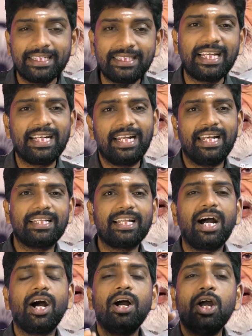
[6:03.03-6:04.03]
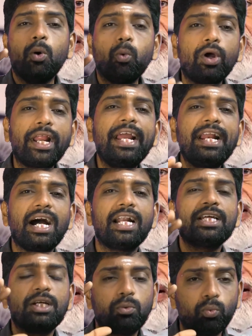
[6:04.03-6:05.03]
இந்த நிலையில தான் ஒரே
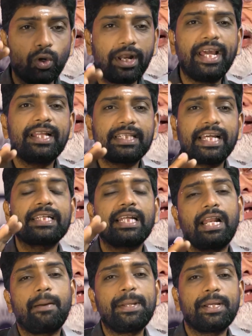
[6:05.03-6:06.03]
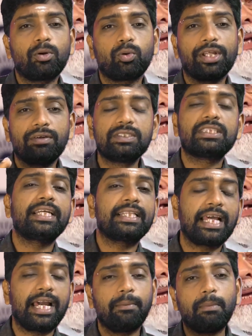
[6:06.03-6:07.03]
நாடு ஒரே தேர்தல் அப்படிங்கக்கூடிய
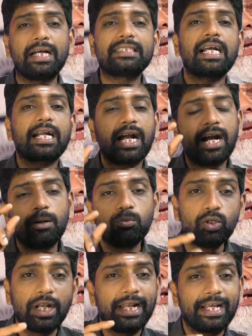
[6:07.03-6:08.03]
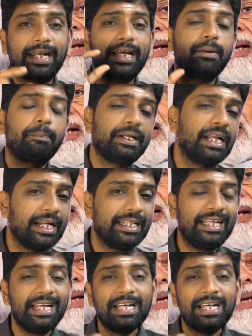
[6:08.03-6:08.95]
விஷயத்த பாஜக முன்னெடுக்கிறதுக்கு பின்னாடி